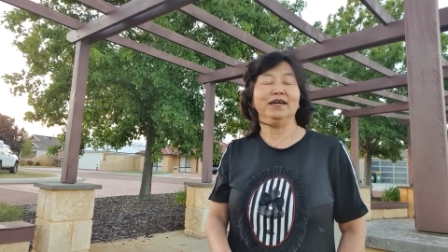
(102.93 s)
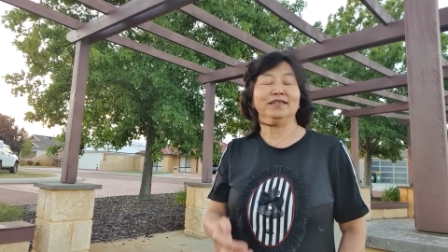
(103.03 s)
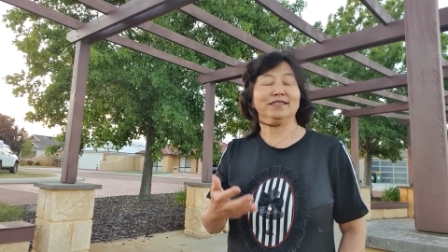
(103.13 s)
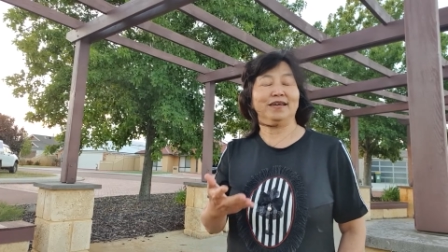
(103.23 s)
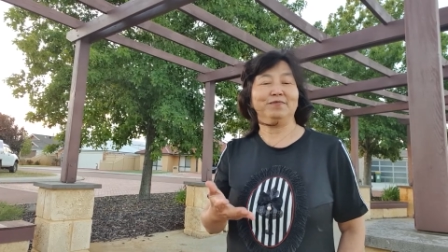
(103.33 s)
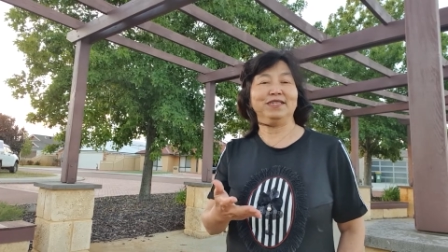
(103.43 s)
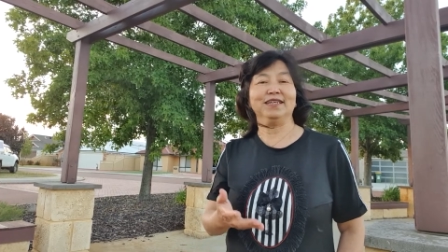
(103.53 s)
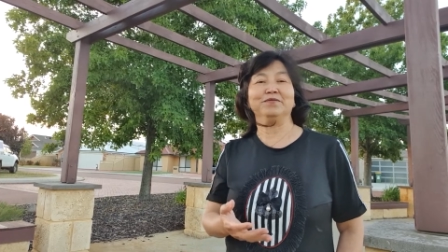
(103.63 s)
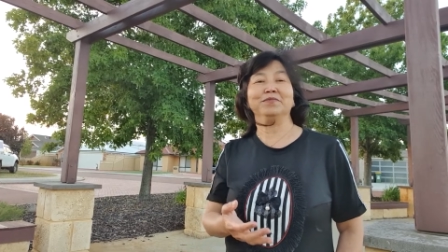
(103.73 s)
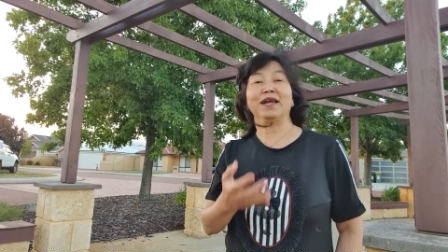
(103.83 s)
Tetapi
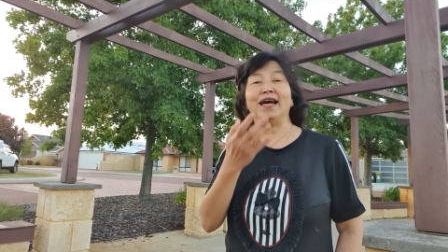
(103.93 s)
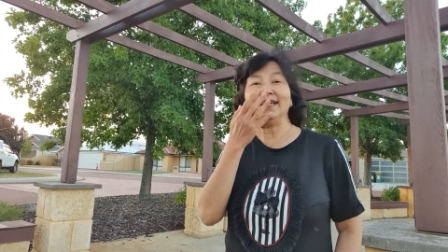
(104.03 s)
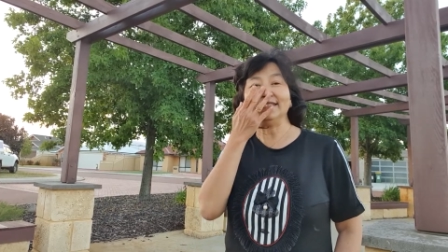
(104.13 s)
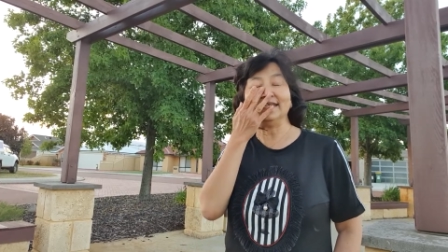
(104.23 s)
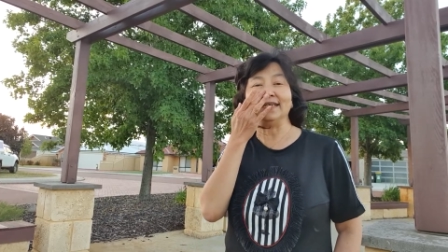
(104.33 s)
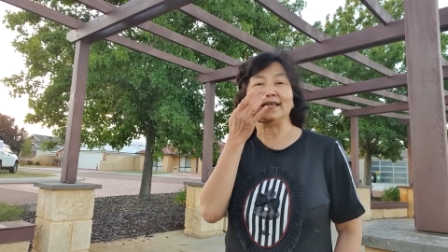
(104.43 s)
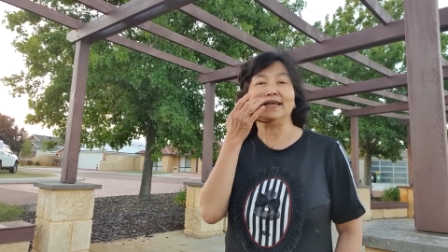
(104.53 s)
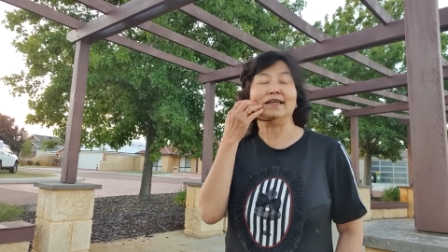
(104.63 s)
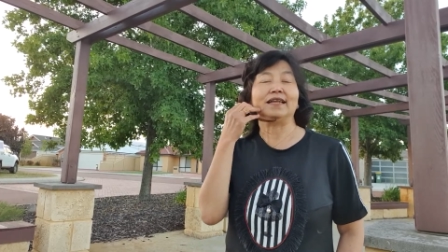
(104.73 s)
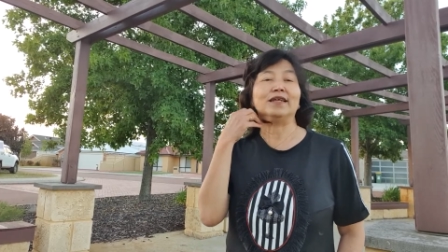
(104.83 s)
tidak berhasil.
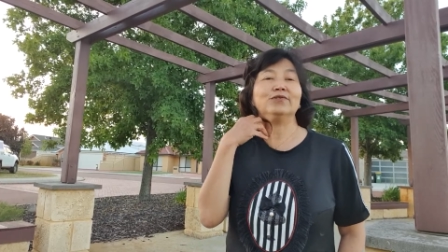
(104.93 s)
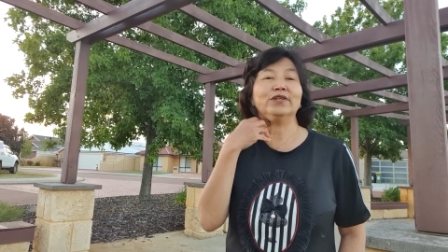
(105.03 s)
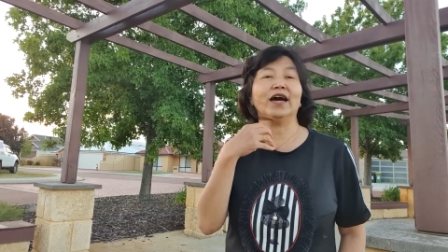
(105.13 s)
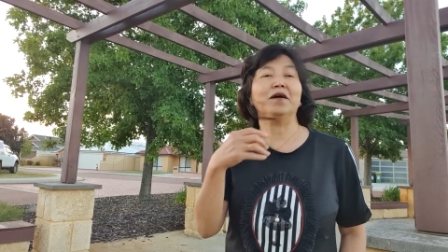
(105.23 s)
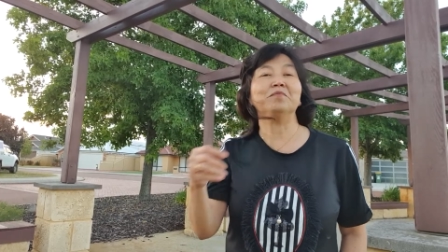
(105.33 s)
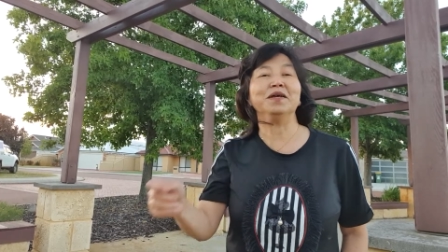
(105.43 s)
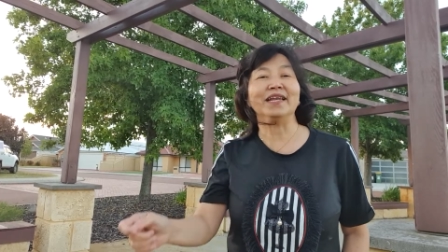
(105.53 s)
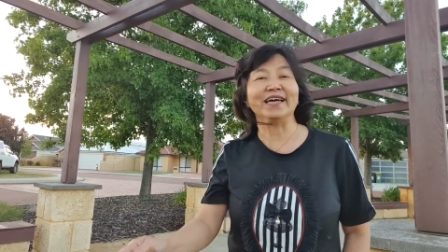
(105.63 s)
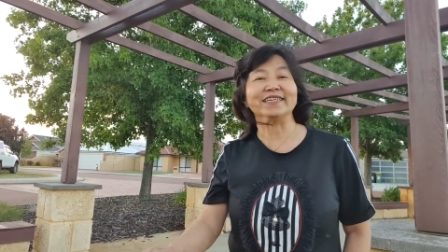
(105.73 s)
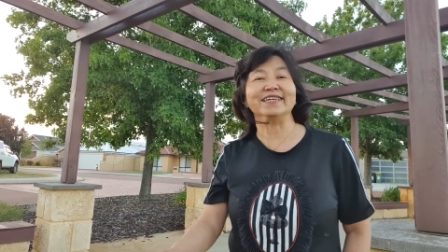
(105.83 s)
Lalu dia ambil
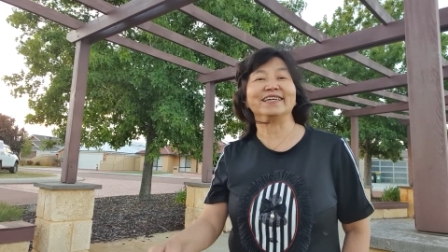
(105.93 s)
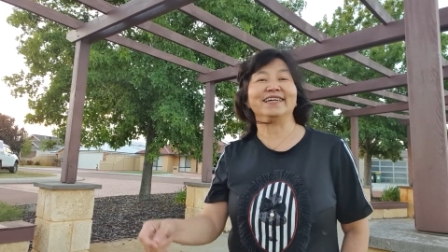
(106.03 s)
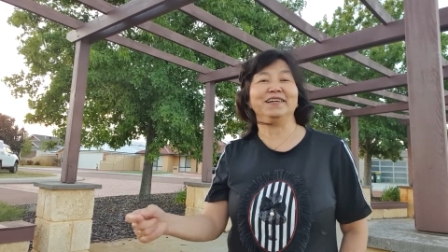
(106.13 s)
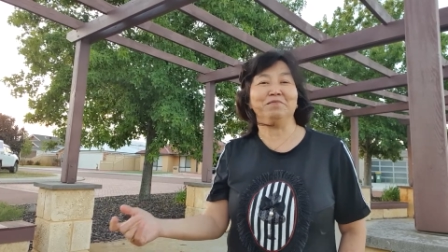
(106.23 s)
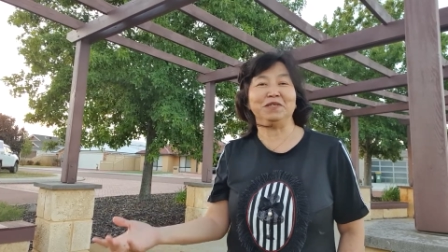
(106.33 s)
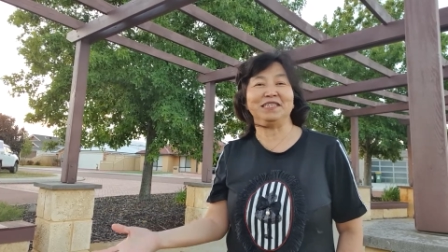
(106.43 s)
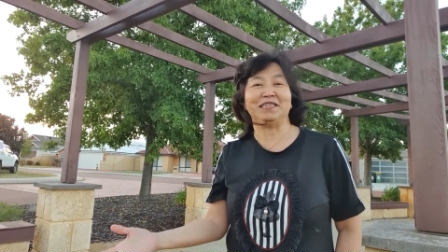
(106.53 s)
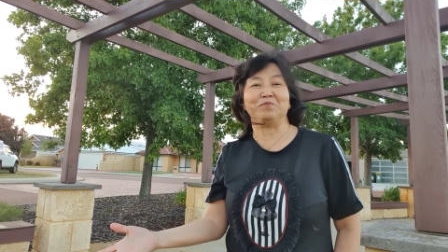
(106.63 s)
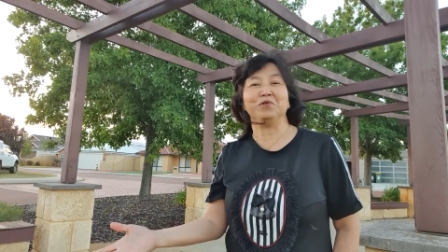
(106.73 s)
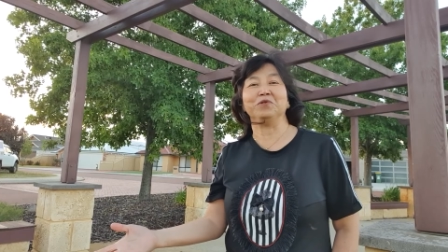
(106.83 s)
lagi karena masih
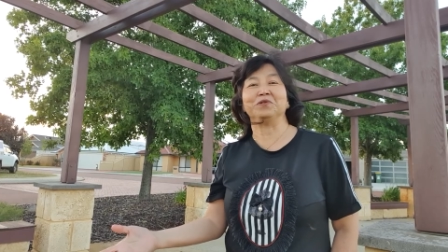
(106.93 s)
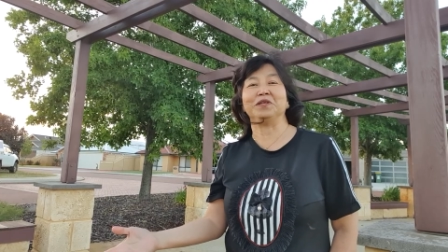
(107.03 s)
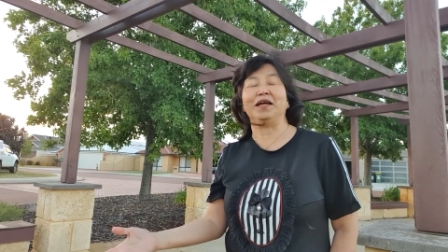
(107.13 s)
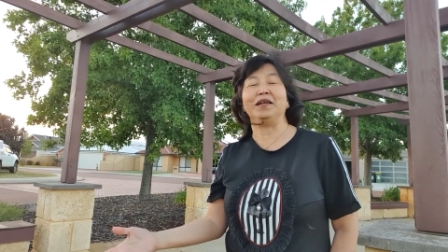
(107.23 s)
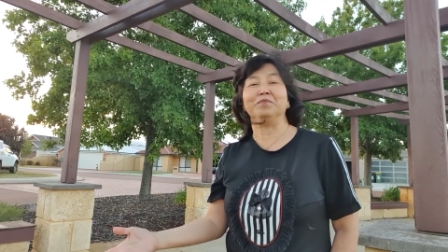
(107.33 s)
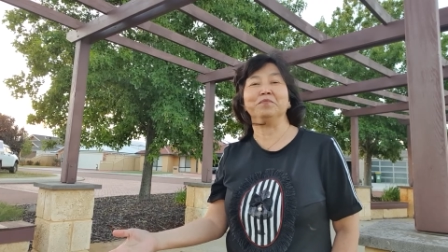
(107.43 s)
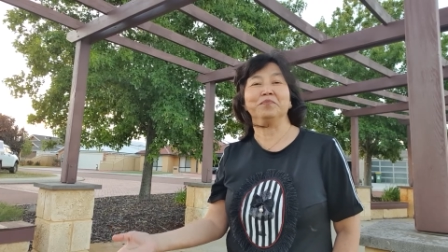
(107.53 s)
terbungkus dalam